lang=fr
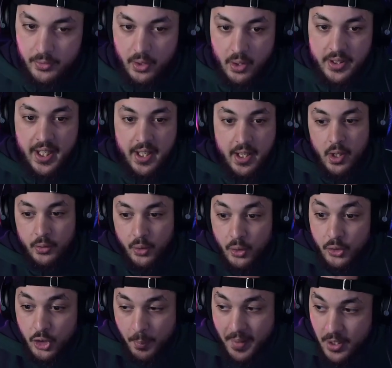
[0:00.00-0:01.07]
Ok
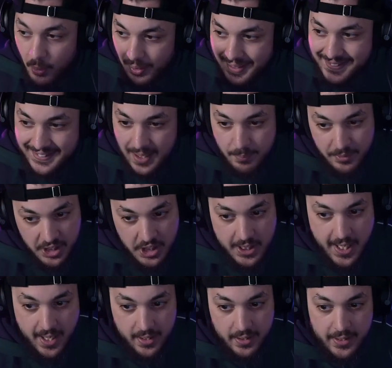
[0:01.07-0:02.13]
Donc, demain, il y aura un samedi
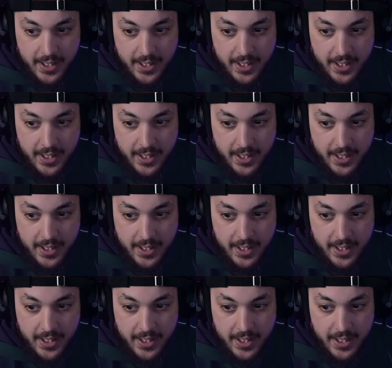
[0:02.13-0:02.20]
JL.